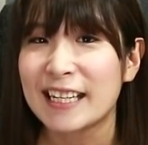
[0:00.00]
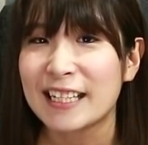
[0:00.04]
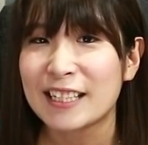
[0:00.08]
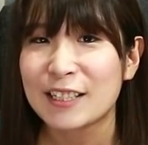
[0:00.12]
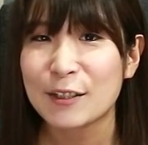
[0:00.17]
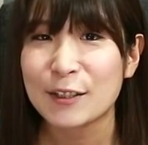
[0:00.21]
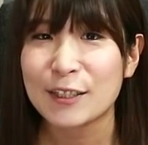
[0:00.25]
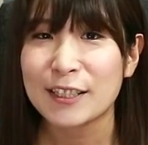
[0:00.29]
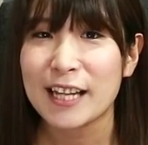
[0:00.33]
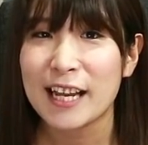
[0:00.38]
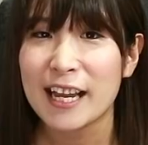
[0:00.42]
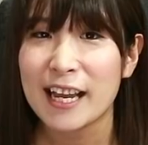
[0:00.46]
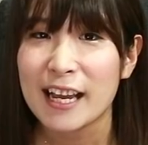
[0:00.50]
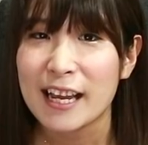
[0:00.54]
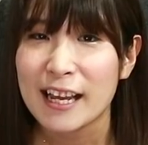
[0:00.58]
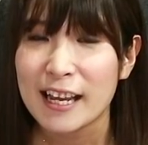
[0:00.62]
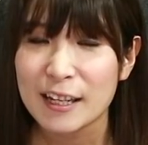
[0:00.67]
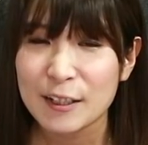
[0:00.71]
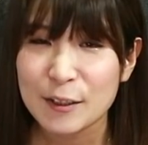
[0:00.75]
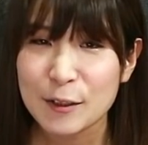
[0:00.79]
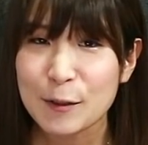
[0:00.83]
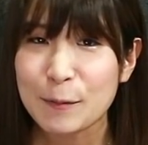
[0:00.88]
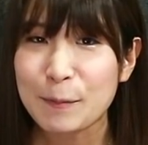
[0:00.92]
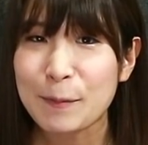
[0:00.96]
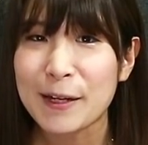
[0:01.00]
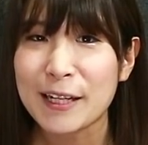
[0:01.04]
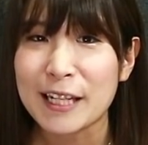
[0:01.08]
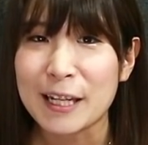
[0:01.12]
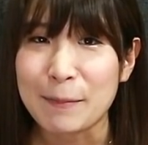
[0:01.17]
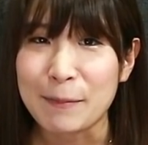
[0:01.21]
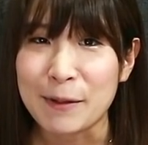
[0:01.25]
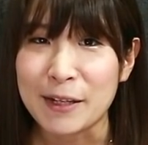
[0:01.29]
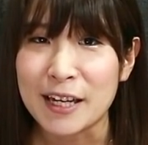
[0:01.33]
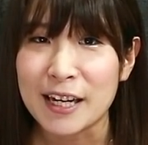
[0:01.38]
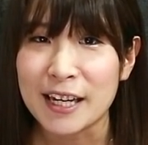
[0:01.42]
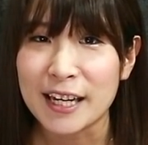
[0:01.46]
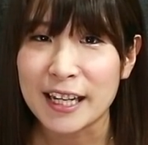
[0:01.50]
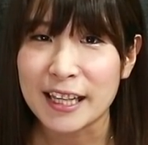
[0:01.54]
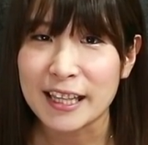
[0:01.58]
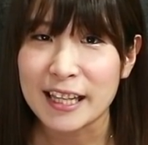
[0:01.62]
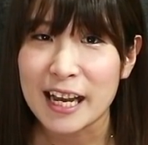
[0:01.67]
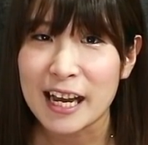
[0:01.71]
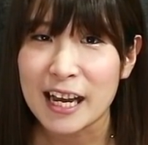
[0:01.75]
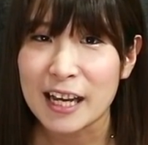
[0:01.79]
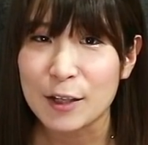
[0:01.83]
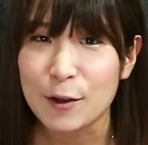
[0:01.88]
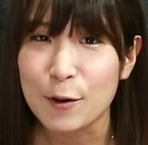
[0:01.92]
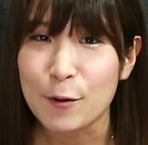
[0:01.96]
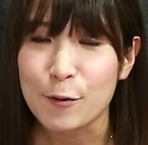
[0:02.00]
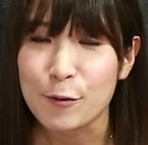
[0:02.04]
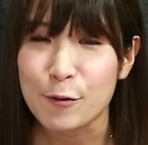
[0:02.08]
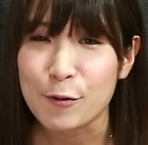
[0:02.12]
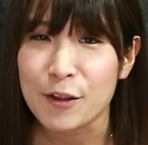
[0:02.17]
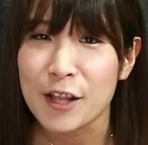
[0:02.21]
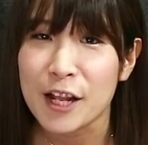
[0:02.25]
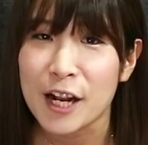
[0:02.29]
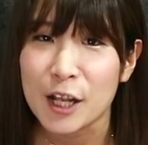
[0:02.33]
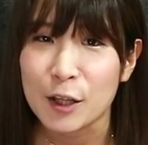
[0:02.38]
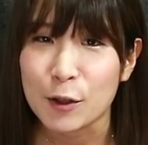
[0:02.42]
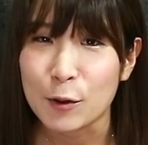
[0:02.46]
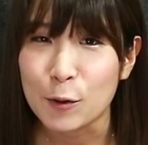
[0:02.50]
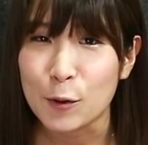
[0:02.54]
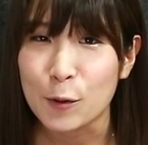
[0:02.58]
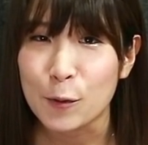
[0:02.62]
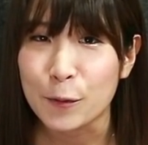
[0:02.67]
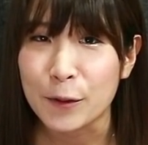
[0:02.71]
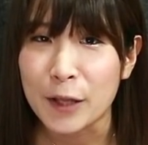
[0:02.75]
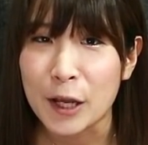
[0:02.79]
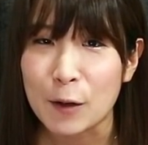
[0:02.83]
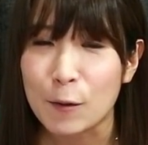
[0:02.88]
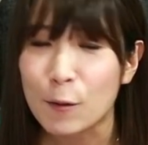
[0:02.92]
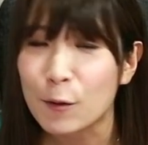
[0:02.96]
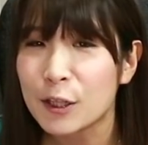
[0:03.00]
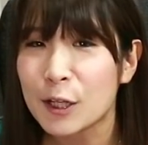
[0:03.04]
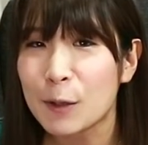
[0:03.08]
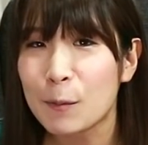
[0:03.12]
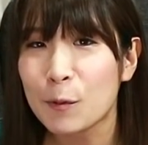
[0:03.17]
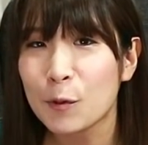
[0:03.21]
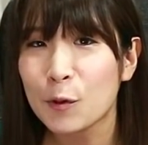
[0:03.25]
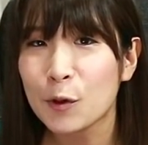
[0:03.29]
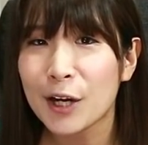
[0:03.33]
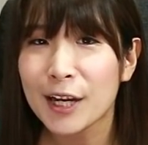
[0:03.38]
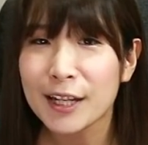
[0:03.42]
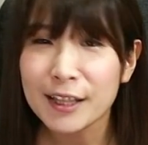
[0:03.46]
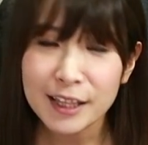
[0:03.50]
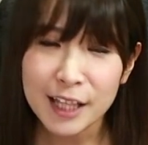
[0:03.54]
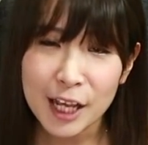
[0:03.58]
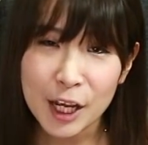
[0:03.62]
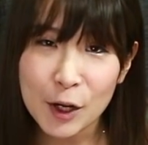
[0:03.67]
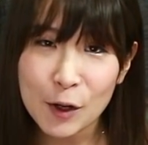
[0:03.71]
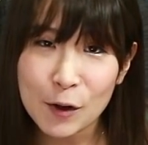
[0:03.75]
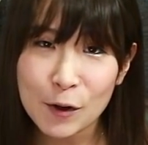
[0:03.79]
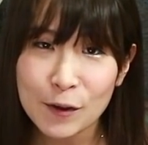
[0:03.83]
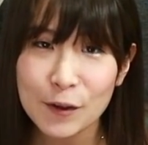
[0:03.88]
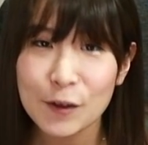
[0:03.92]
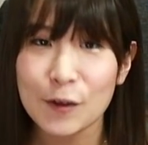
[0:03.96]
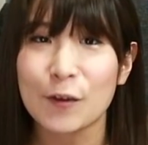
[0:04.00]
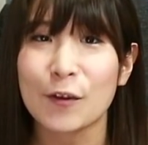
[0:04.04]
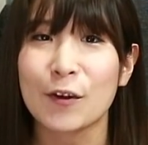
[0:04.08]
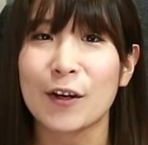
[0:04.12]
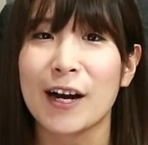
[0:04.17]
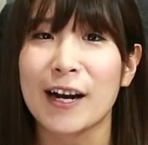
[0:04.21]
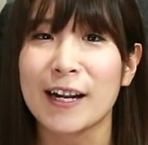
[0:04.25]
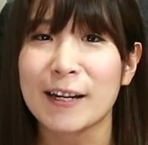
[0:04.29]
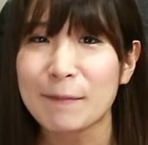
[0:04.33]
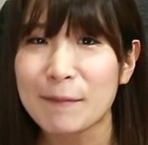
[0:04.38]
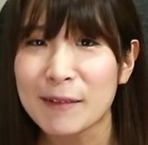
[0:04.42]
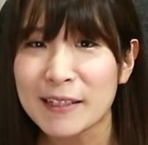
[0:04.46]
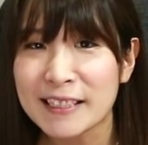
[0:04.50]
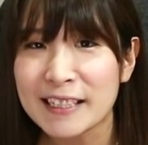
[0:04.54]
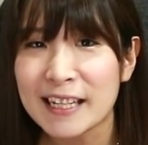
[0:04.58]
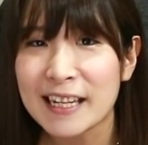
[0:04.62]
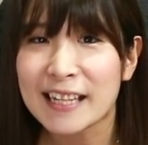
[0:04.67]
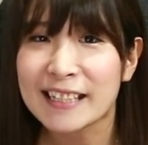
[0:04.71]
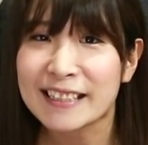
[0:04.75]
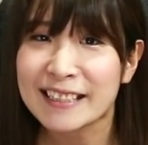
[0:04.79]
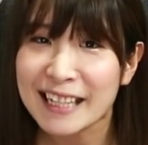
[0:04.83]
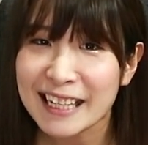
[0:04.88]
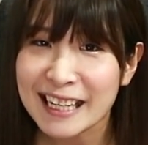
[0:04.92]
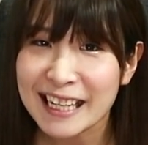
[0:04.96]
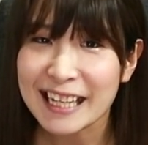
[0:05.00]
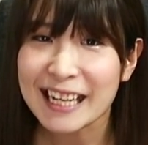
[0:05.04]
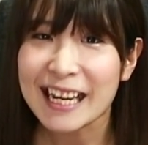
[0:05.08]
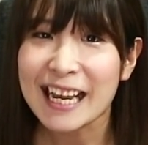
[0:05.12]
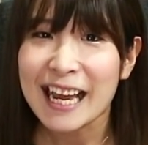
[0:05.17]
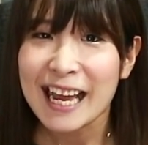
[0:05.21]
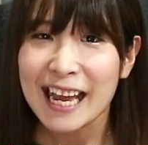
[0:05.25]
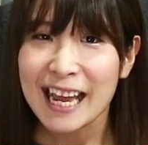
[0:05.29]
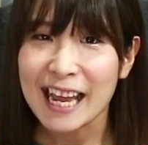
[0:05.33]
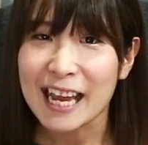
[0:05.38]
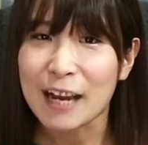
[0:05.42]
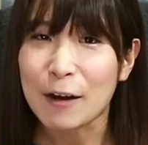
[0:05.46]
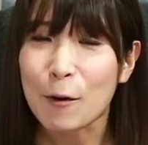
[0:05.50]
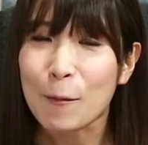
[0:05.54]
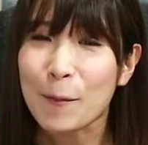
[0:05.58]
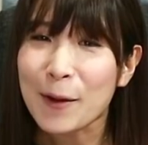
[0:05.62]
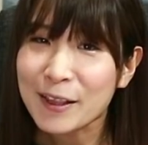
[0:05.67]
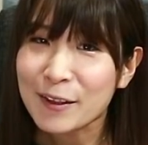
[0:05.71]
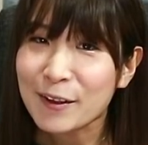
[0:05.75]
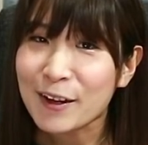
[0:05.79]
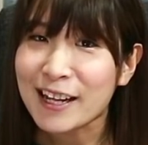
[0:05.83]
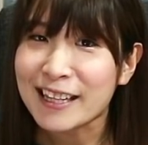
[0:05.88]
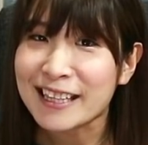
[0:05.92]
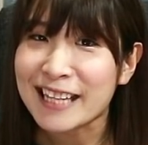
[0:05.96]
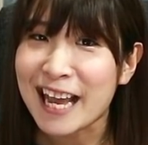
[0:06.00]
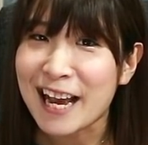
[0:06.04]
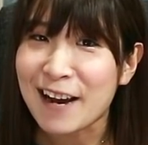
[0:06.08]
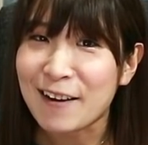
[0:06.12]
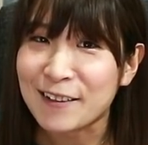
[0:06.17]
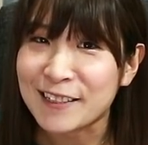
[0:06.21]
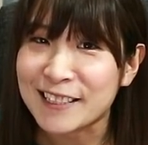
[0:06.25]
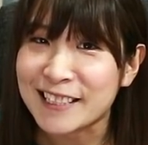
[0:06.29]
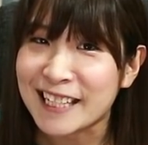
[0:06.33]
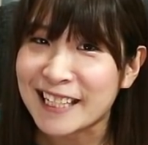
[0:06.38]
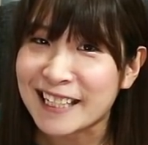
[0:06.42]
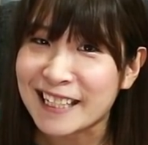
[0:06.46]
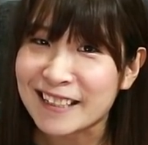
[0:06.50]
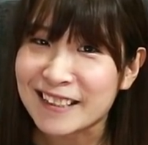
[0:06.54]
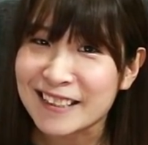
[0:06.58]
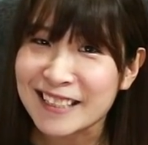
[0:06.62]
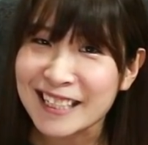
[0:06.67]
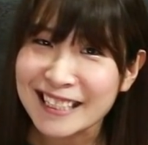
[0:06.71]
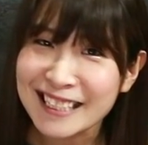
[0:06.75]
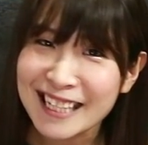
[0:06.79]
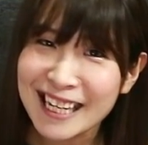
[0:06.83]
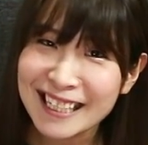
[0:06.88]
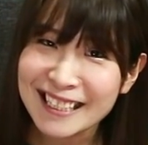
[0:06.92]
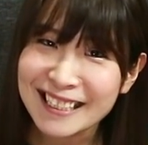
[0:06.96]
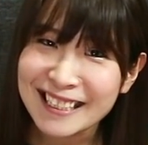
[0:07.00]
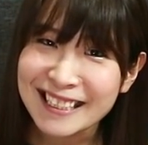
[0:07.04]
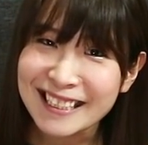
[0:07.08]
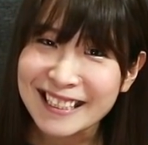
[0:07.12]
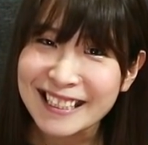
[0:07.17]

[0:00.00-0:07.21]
そしてえスーパーで見かけたよんじゅうななとどうふけんこんなものがあったよというのがありましたらぜひえコメント欄で教えてください。